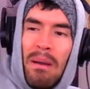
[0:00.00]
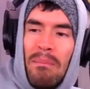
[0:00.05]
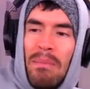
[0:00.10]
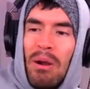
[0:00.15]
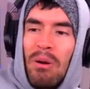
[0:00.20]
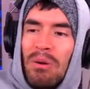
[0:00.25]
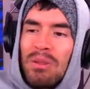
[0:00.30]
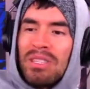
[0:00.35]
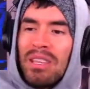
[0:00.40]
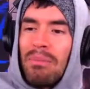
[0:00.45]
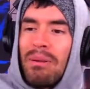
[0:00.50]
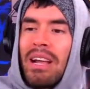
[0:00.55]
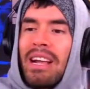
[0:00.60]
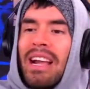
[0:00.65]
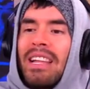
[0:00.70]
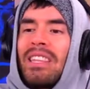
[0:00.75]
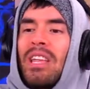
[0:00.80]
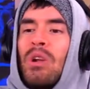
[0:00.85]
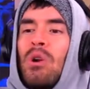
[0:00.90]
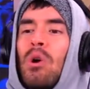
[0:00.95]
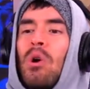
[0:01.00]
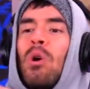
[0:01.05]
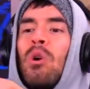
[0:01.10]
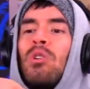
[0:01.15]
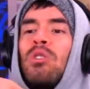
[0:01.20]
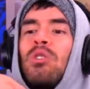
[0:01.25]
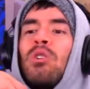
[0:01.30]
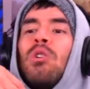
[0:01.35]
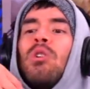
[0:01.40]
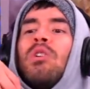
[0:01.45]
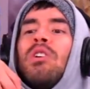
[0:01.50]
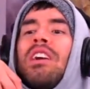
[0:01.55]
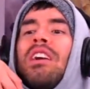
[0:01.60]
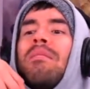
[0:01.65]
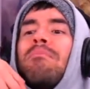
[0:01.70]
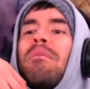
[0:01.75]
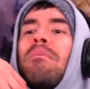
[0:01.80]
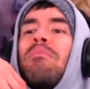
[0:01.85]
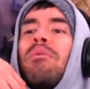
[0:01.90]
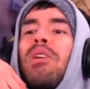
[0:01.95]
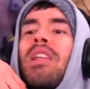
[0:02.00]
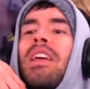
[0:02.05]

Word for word: que más me gusta, por acá tengo otro, es mi